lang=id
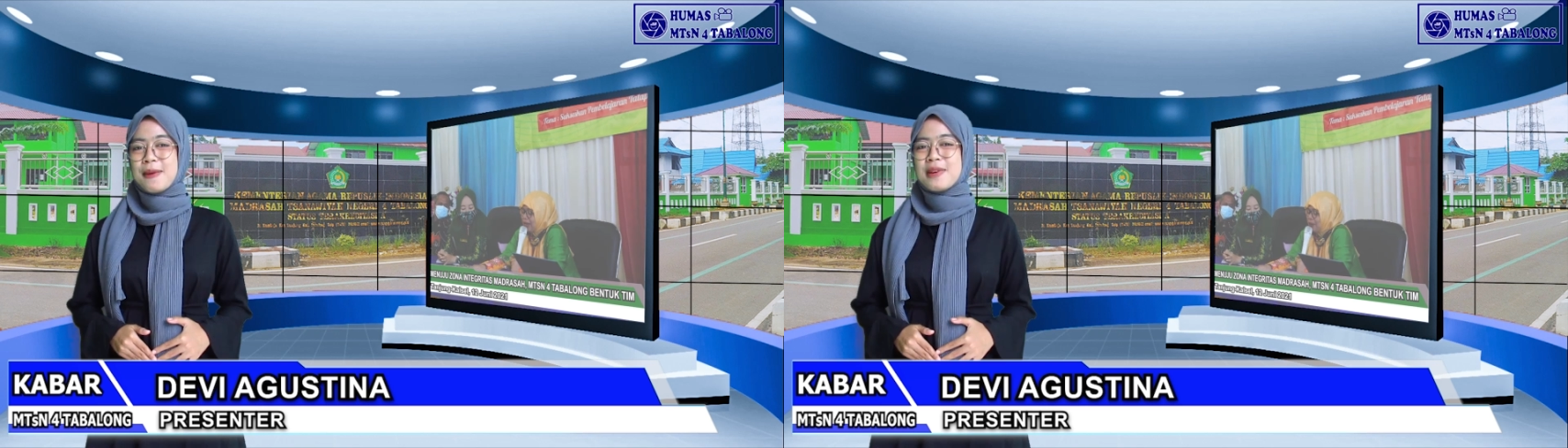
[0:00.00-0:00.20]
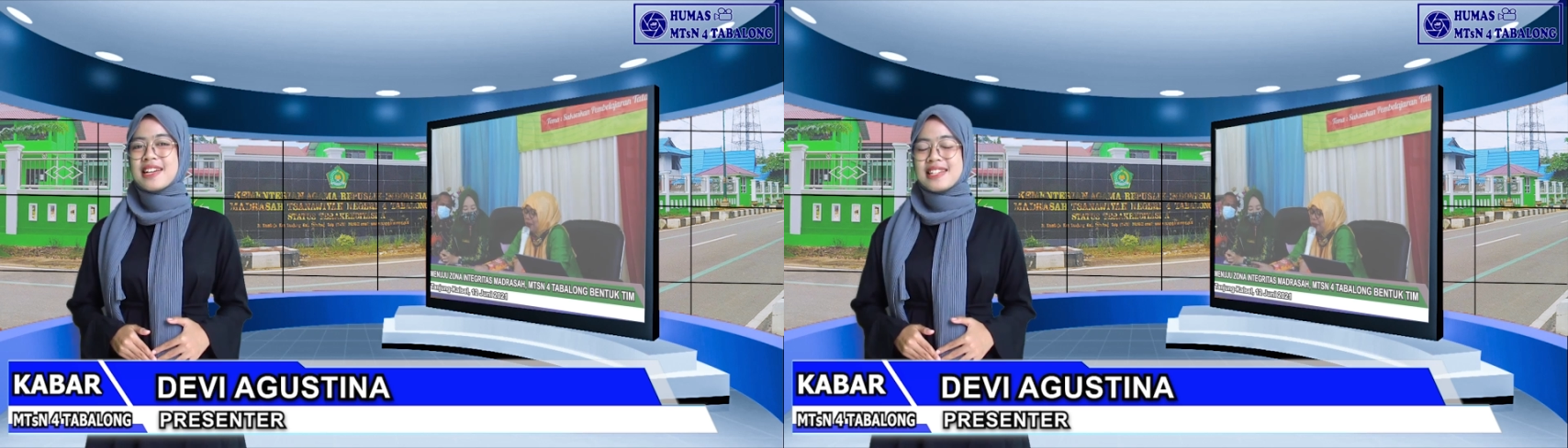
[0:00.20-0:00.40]

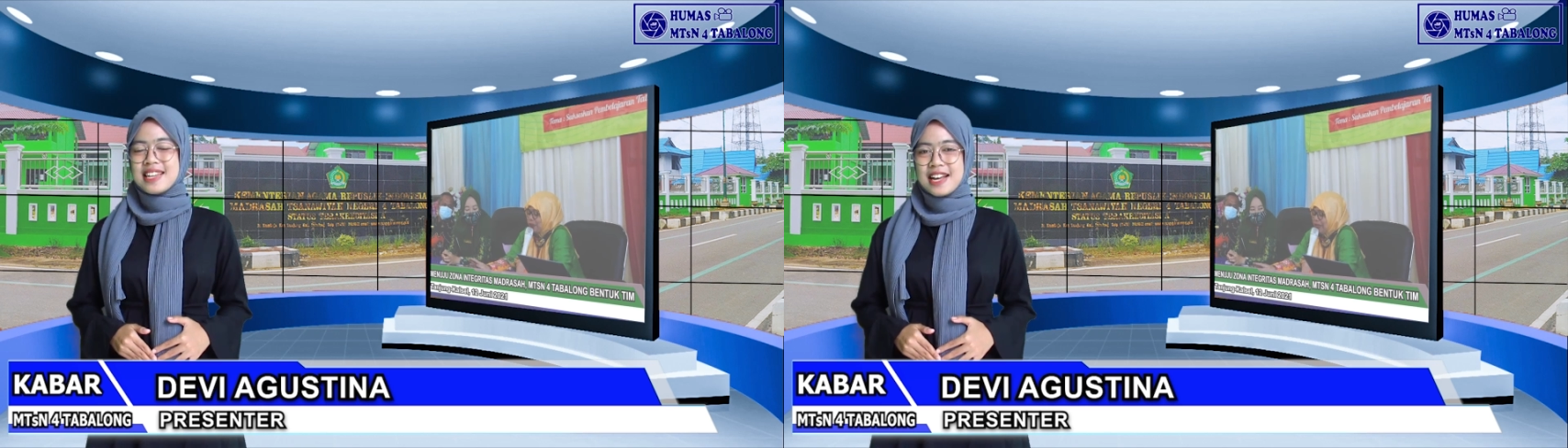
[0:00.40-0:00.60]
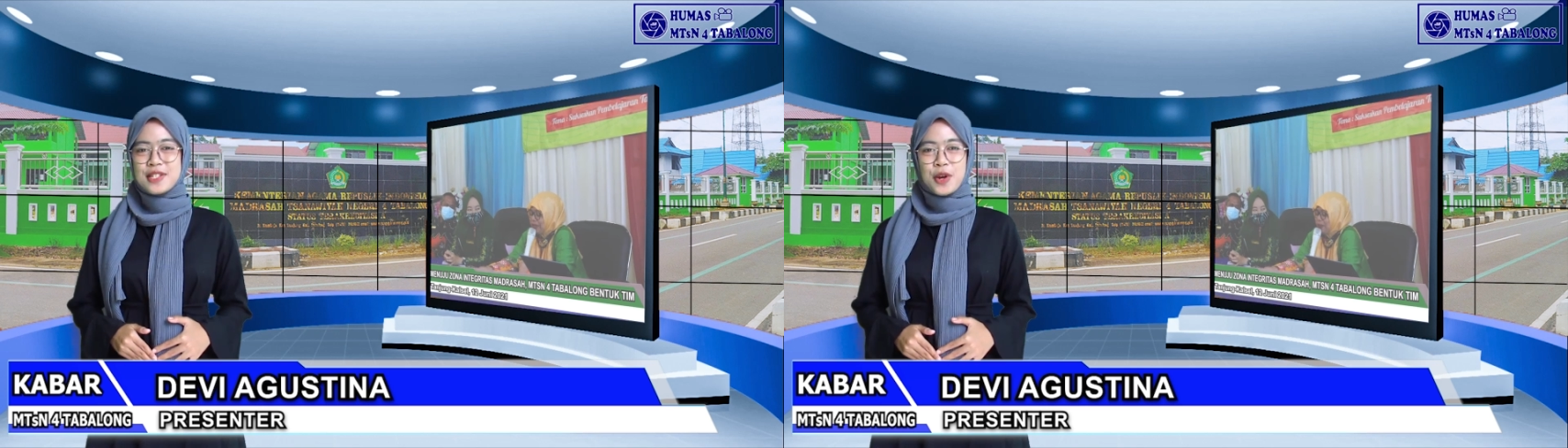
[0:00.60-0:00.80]
tim
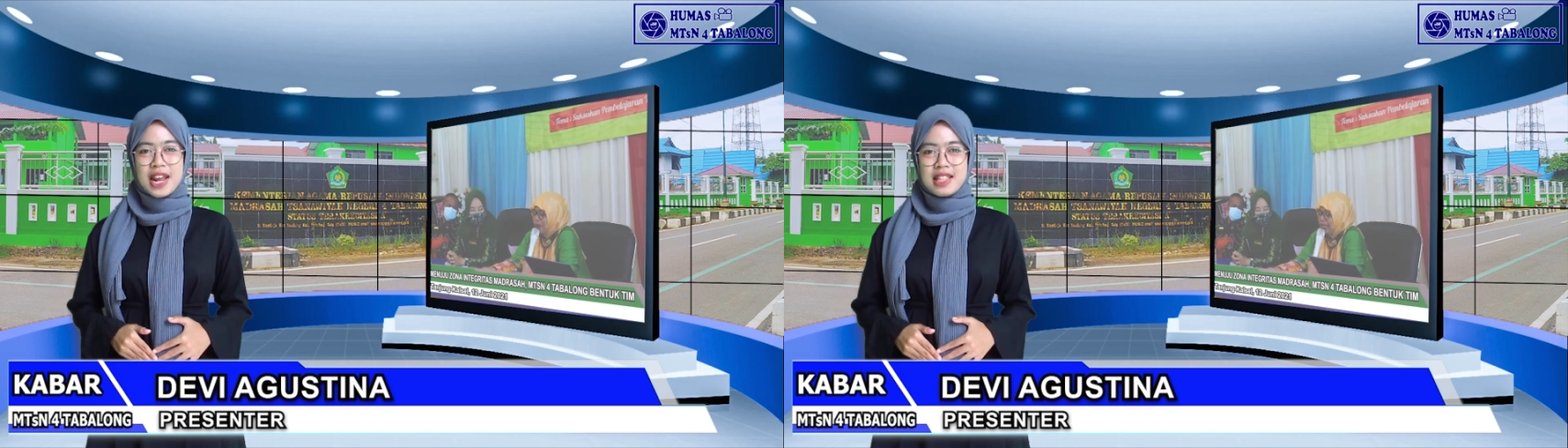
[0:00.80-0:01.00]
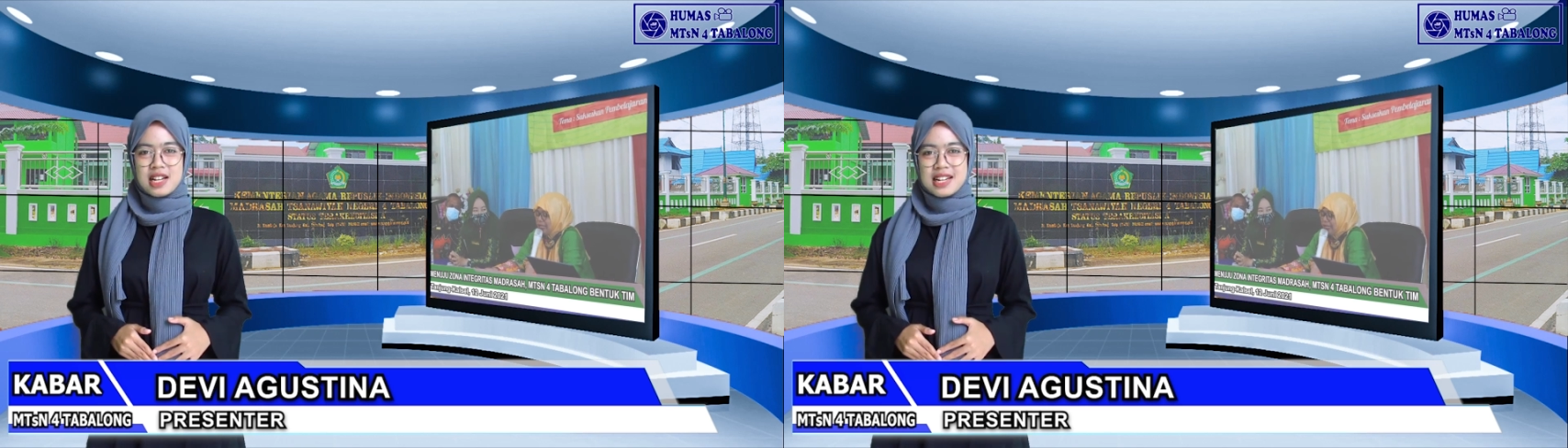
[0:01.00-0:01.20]
kerja
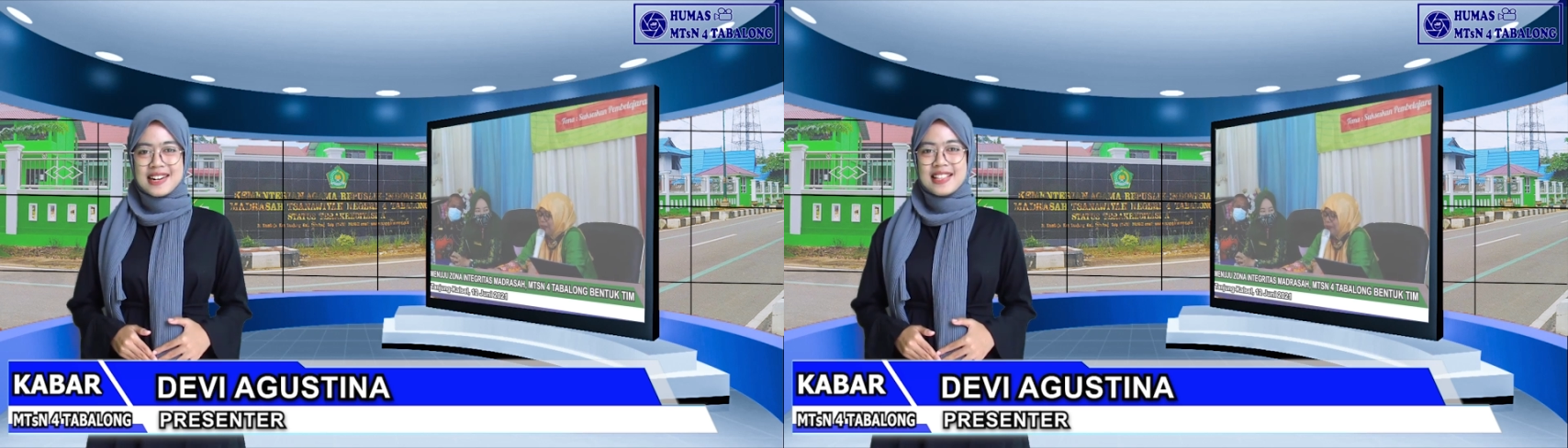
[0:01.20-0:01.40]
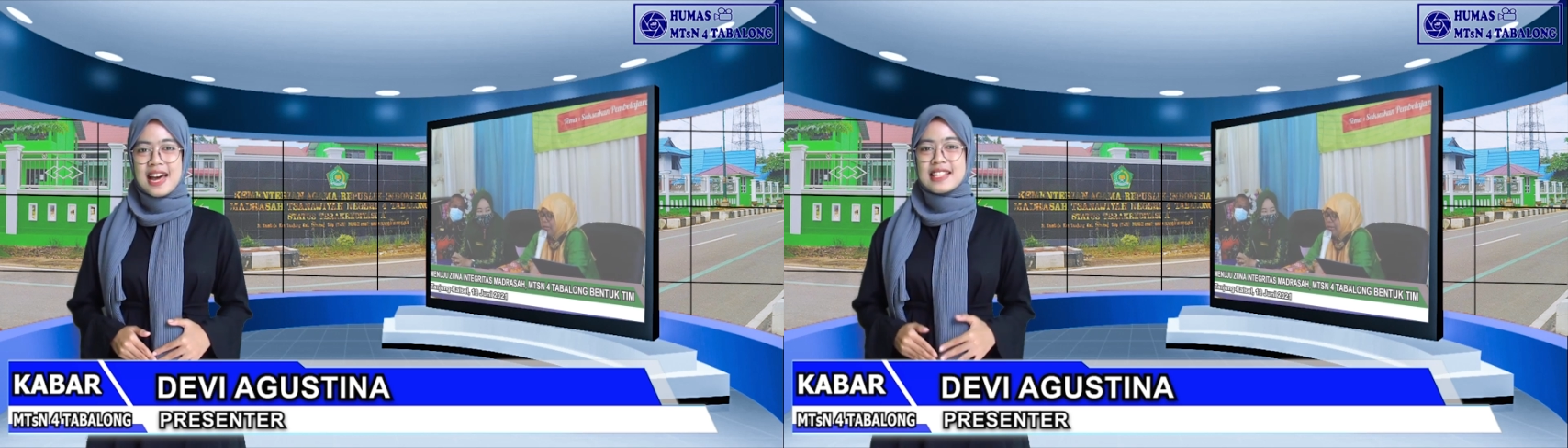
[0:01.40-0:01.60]
zona
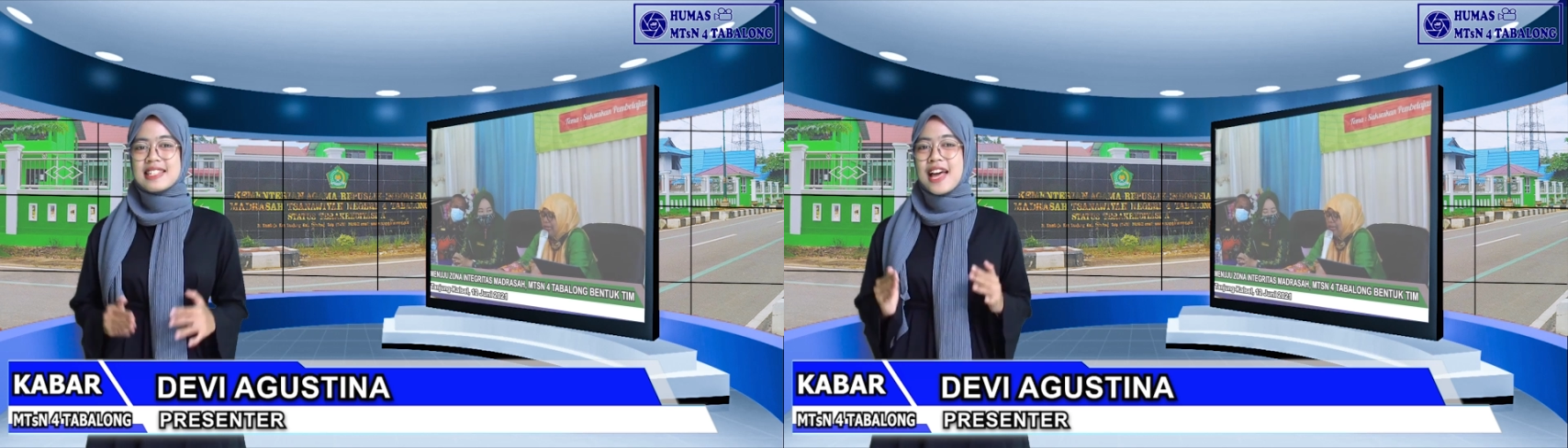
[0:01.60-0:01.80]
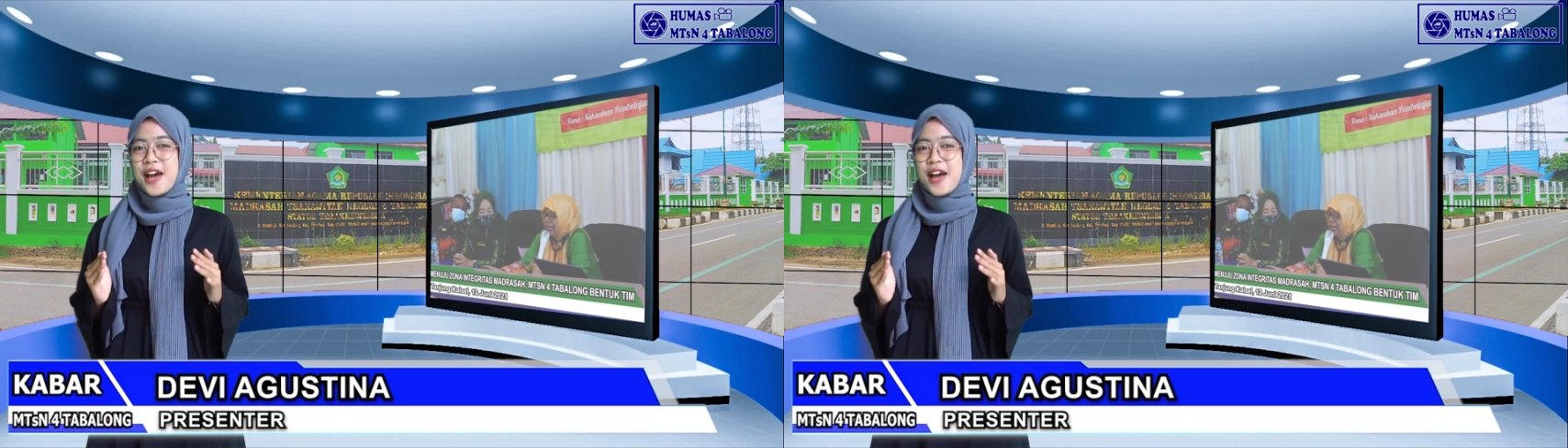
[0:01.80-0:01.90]
integritas.